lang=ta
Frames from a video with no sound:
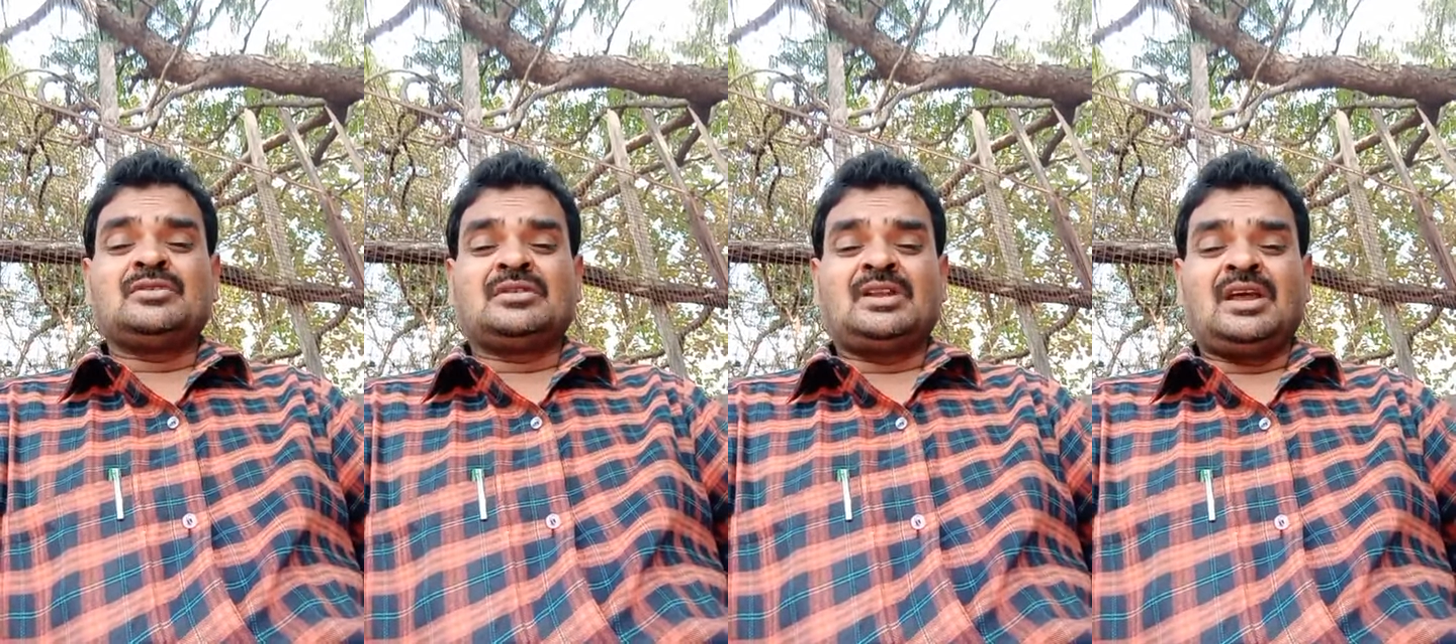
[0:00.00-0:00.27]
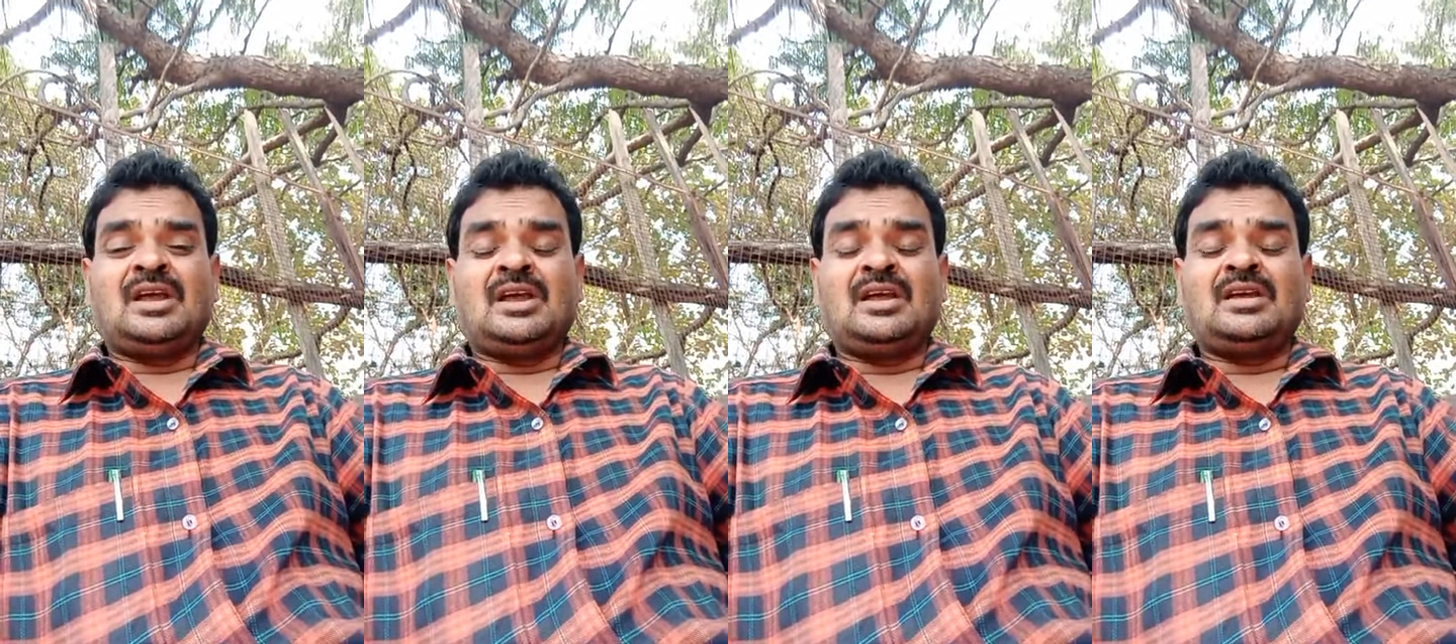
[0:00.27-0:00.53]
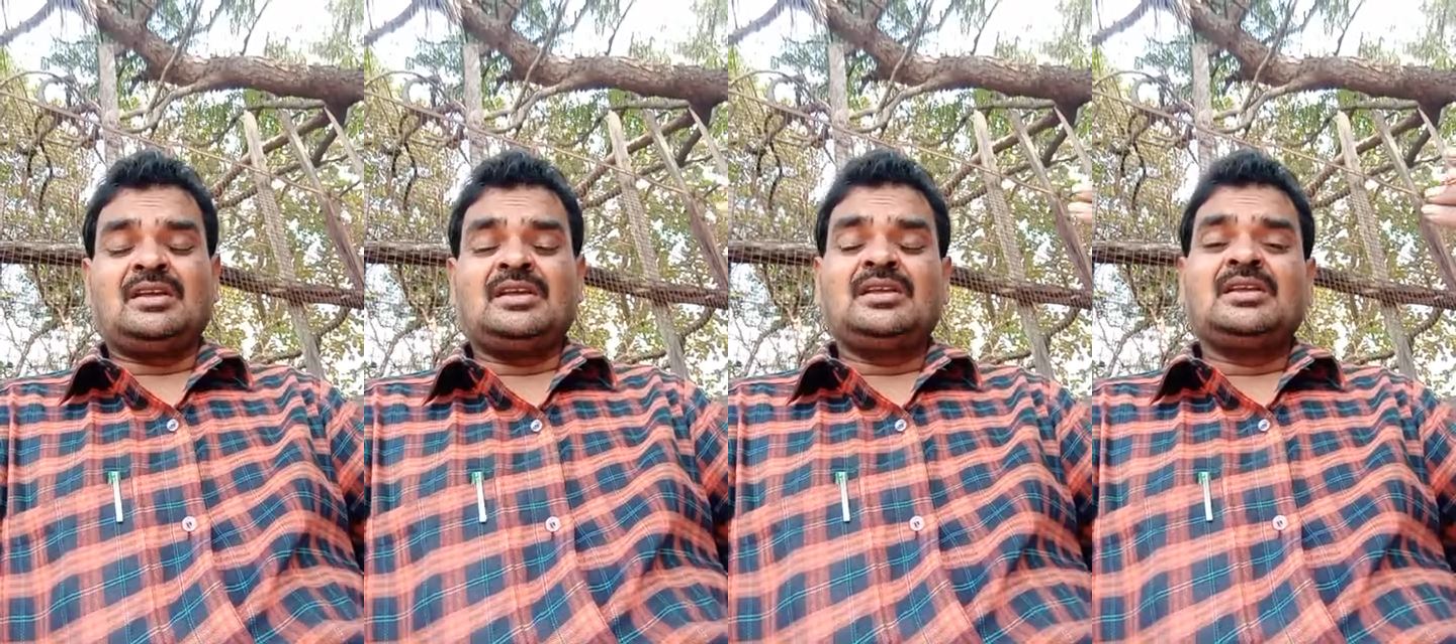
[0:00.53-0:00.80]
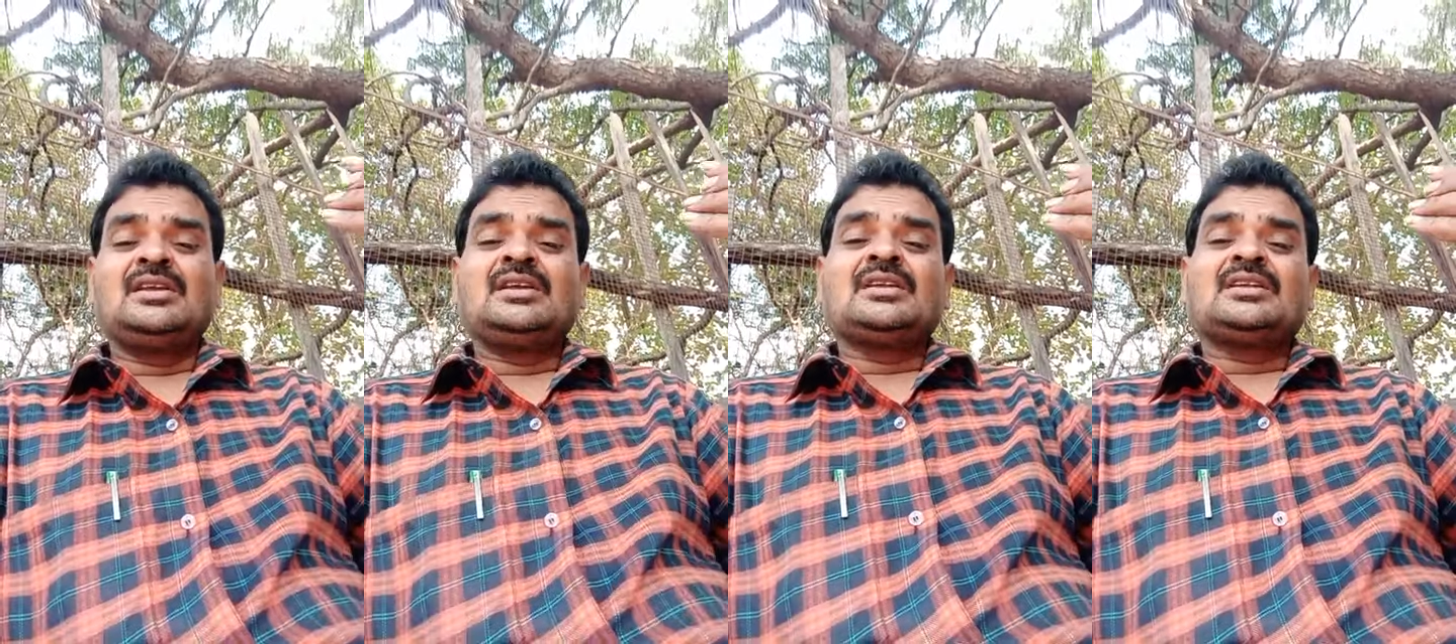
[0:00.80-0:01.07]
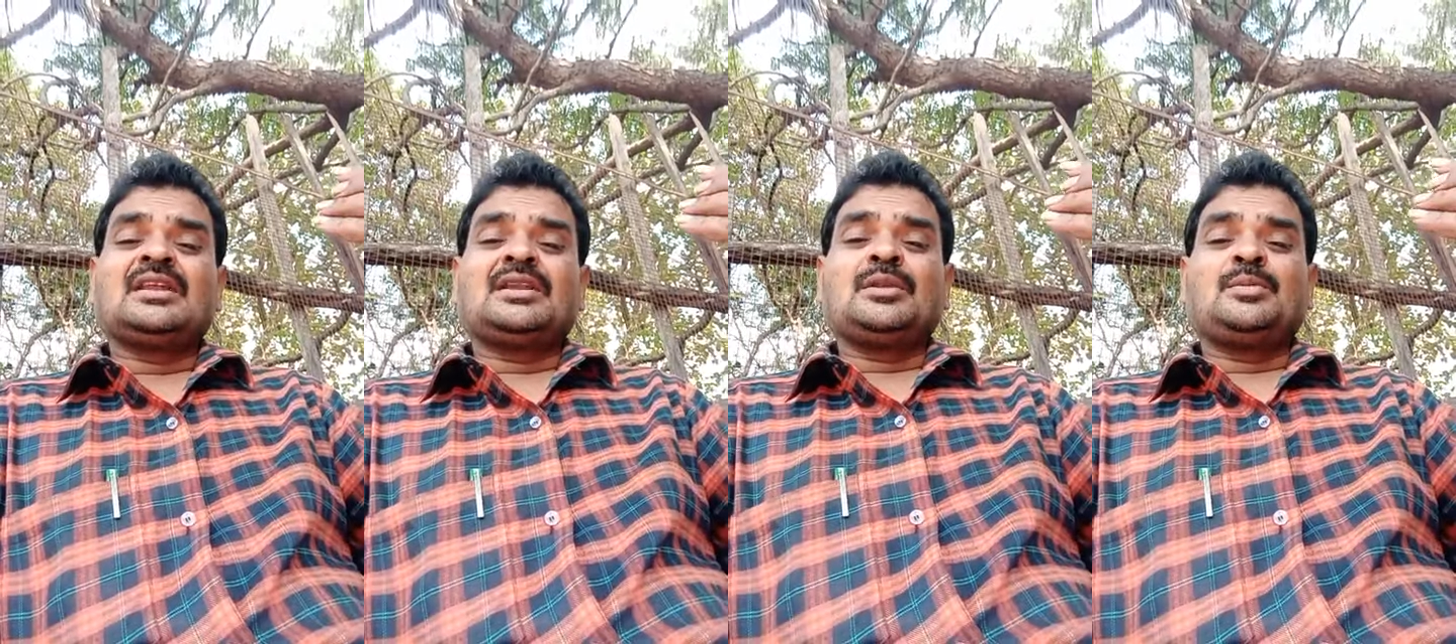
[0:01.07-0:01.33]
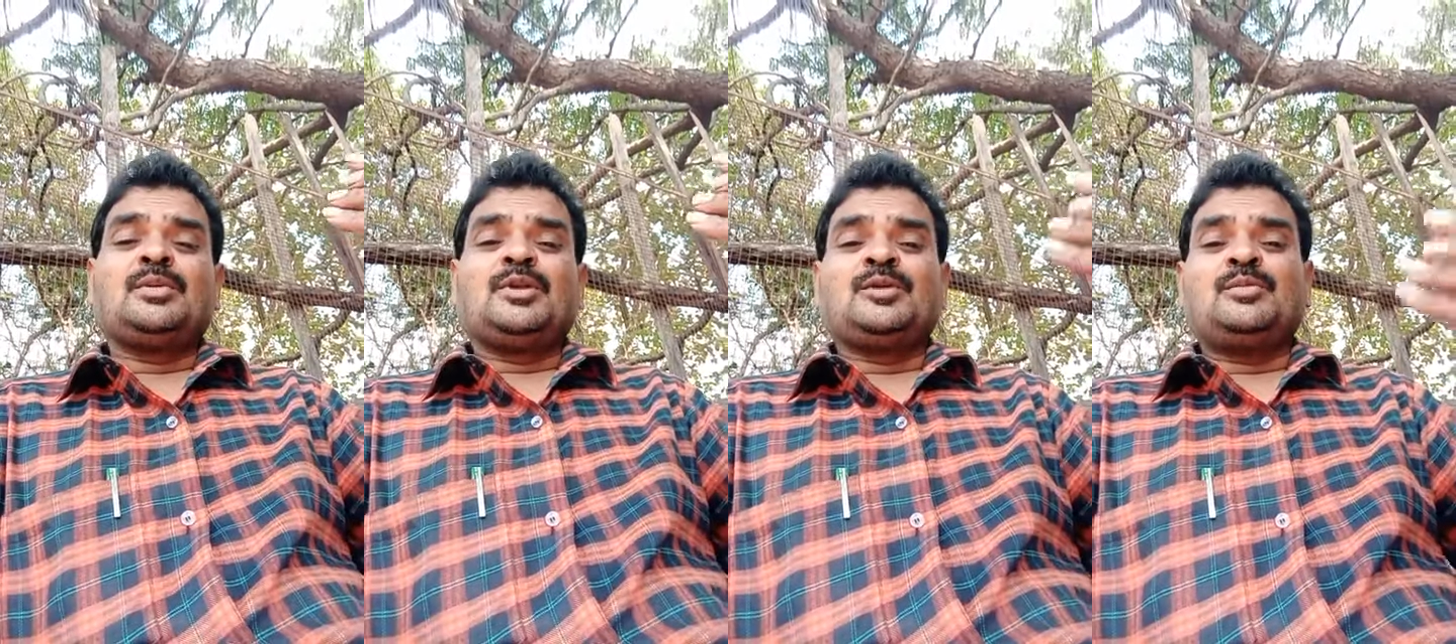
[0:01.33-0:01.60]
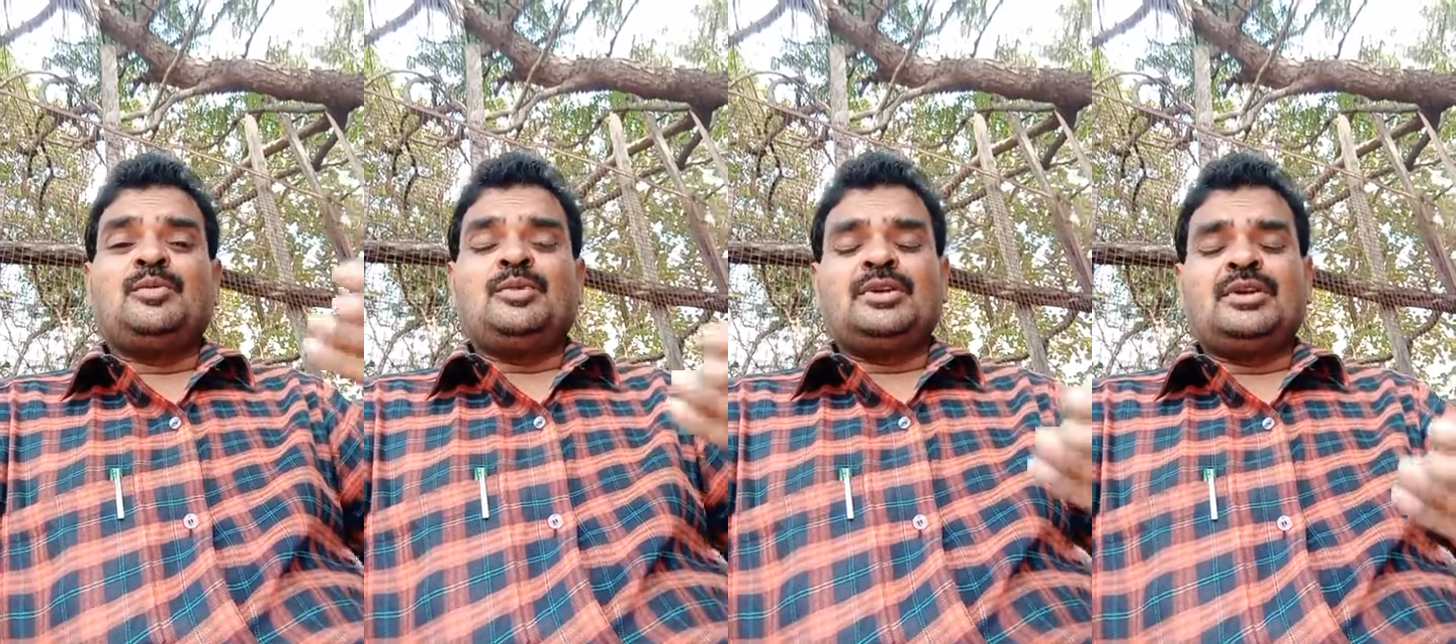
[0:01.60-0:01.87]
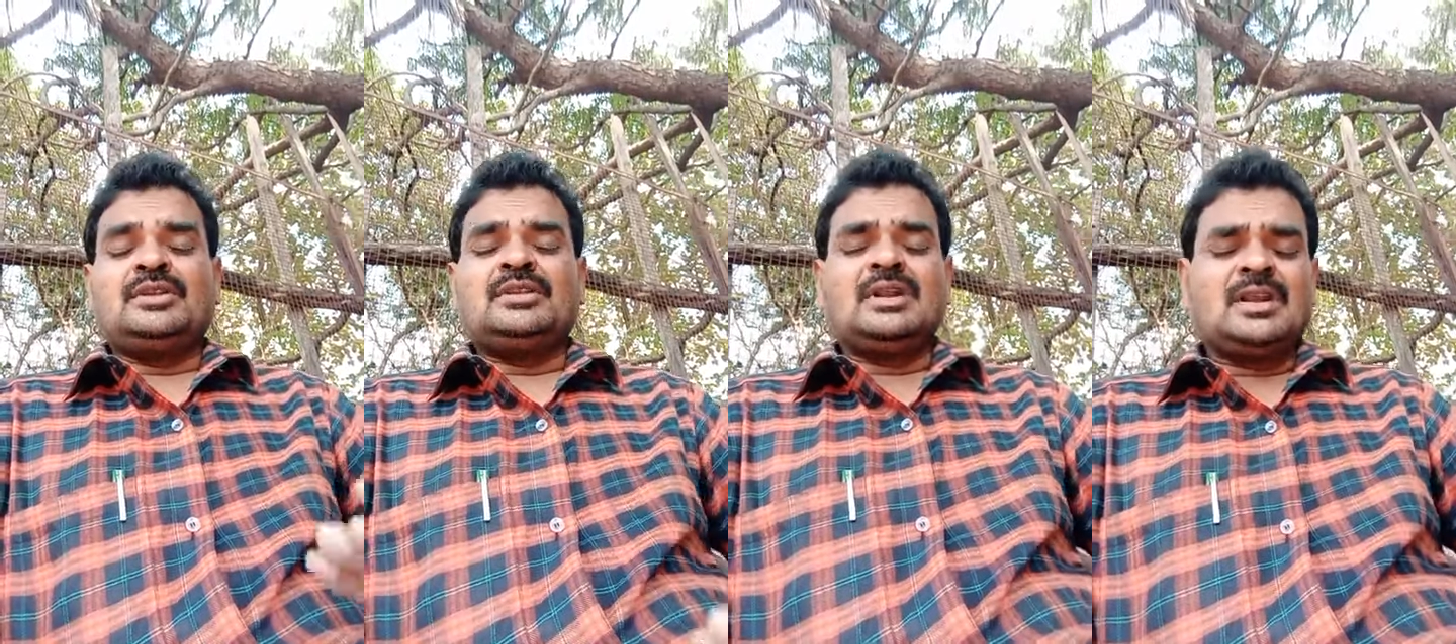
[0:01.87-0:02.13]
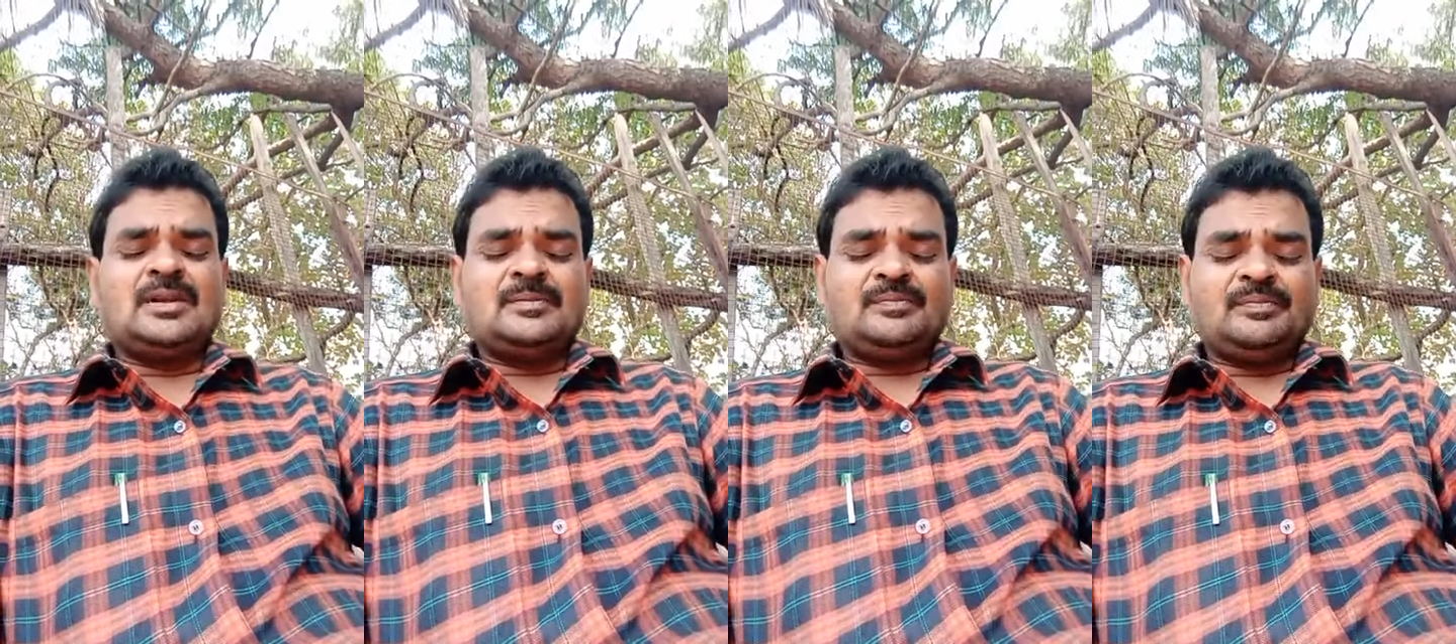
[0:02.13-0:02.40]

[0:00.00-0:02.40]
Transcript: சொன்னால் நிறைய பேருக்கு புரியுறதில்ல